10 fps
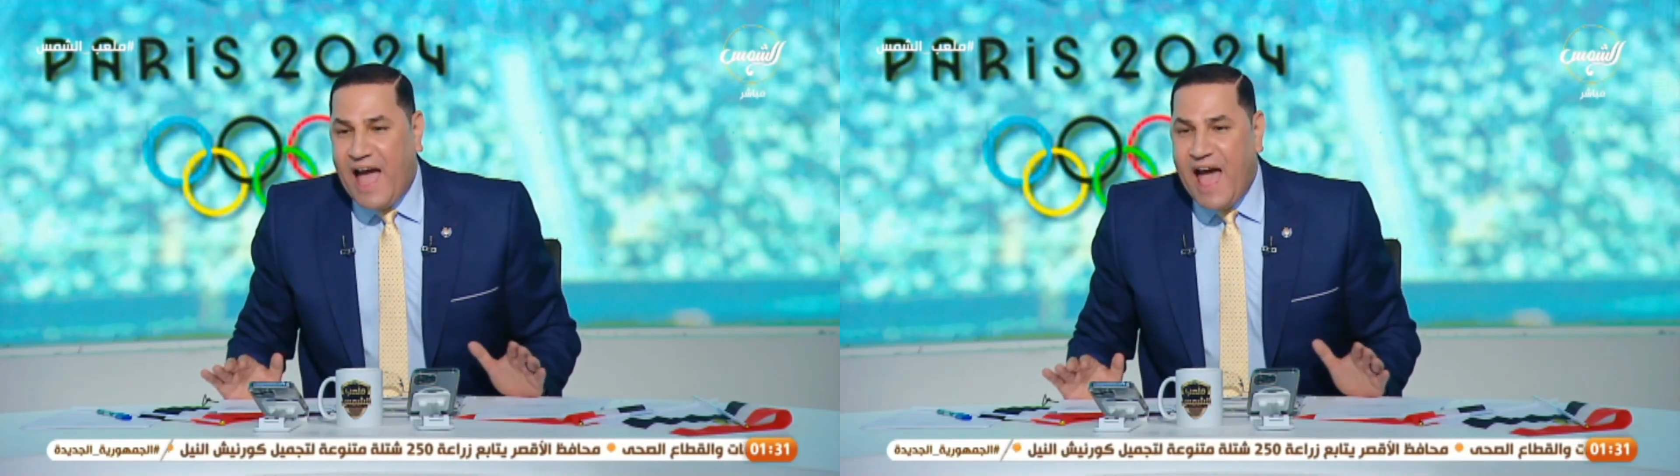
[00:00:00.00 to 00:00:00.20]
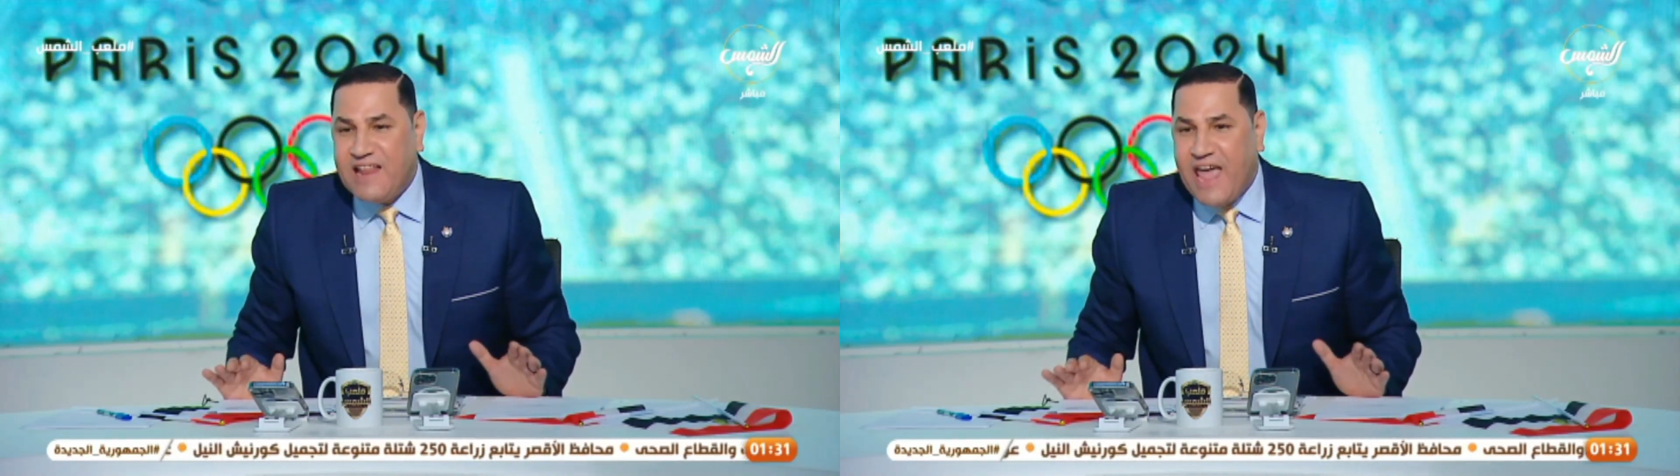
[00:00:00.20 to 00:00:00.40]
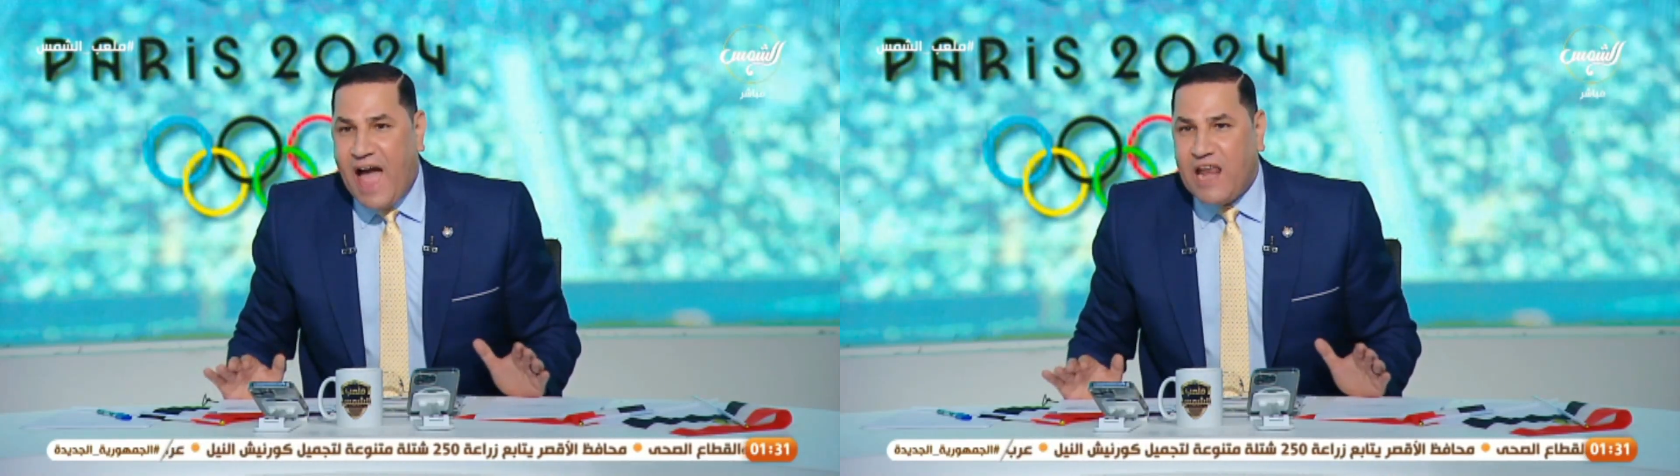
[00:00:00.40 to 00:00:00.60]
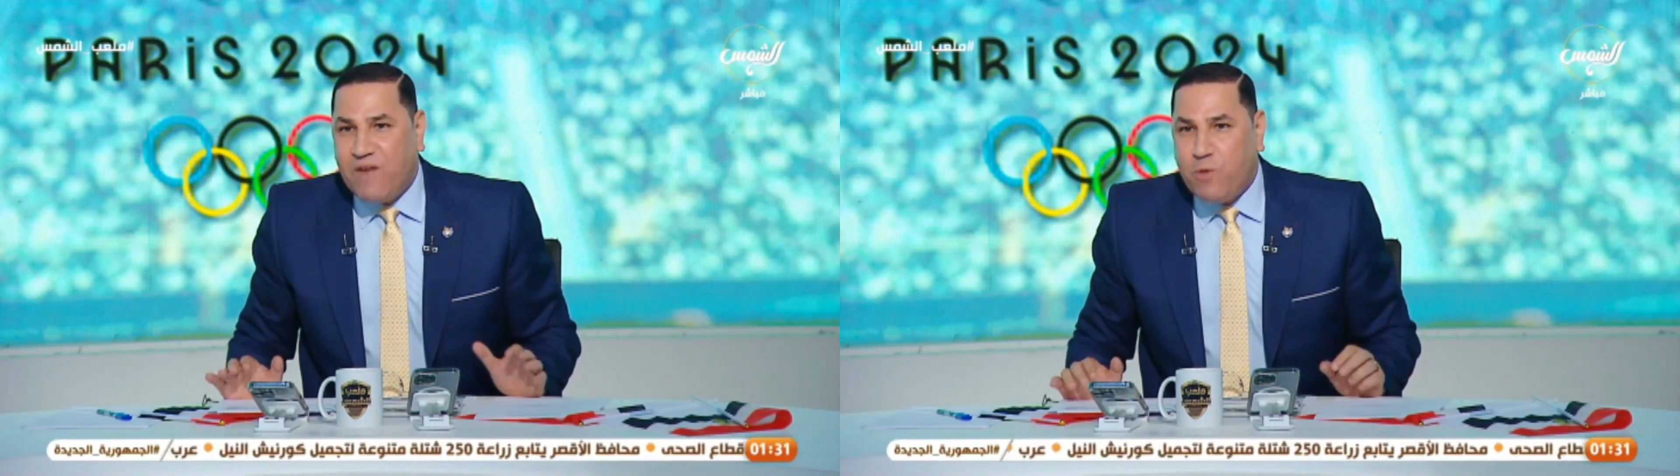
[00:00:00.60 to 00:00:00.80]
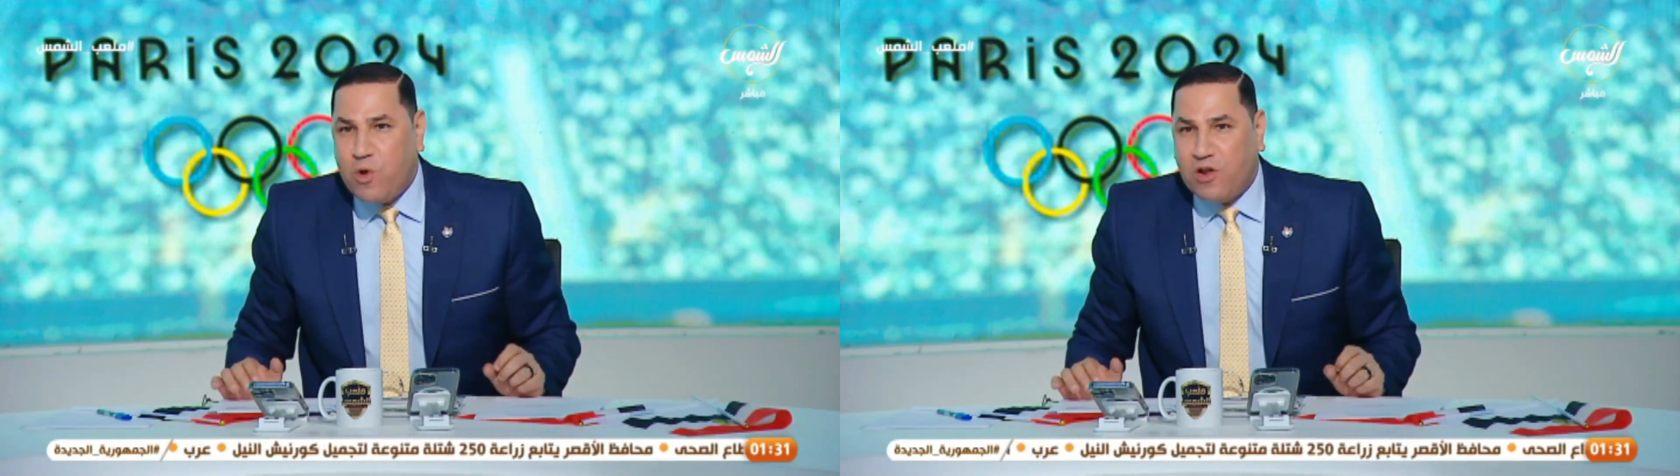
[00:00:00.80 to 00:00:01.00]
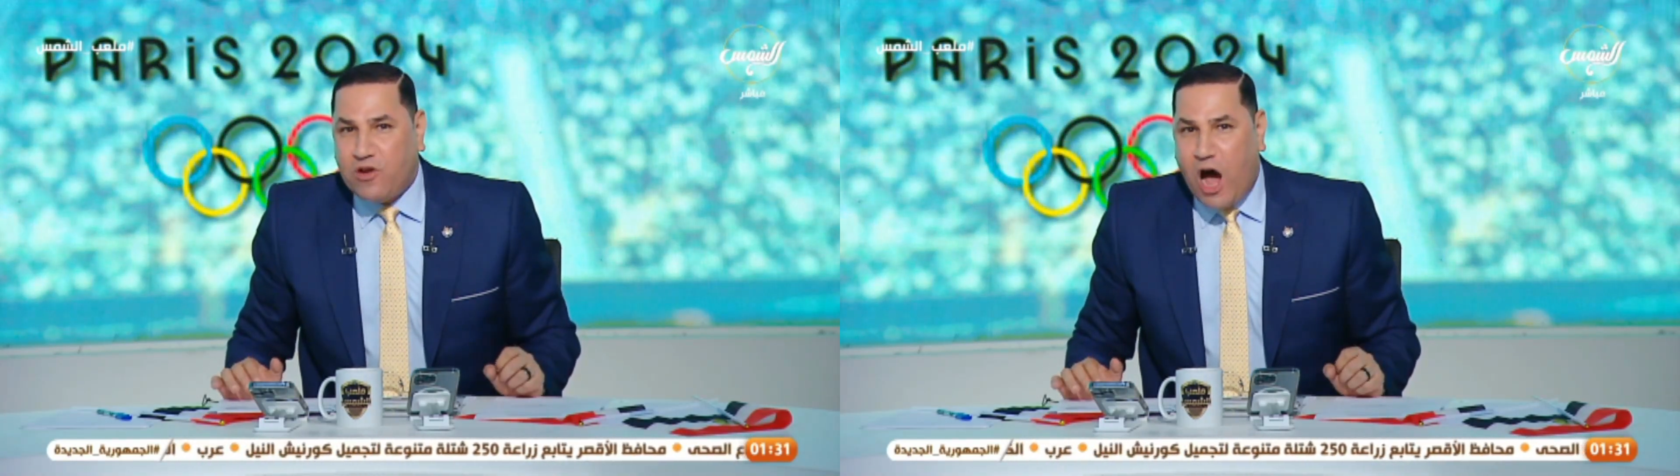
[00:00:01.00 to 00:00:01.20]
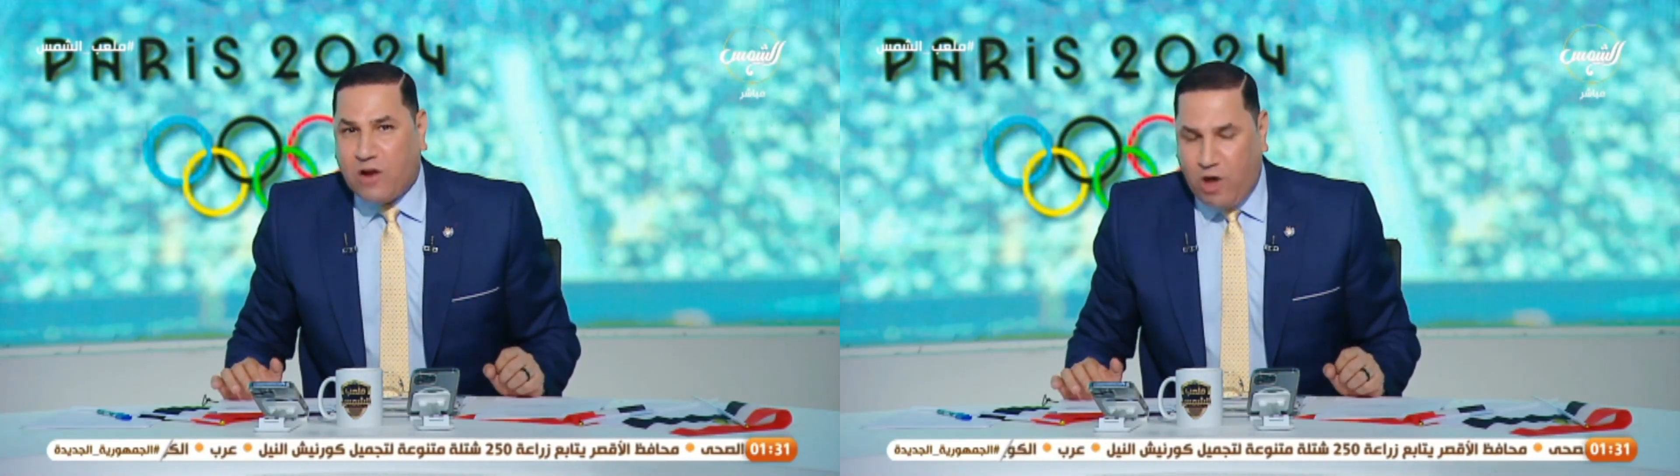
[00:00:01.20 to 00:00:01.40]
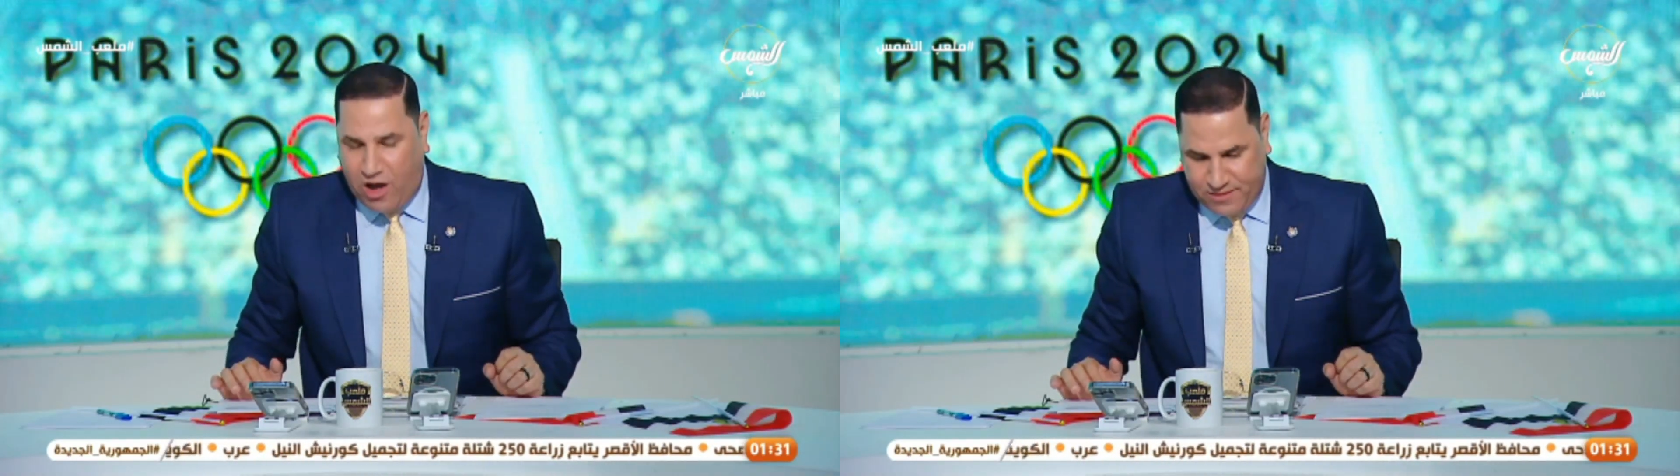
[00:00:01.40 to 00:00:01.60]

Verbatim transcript: عادي على الفوز النهارده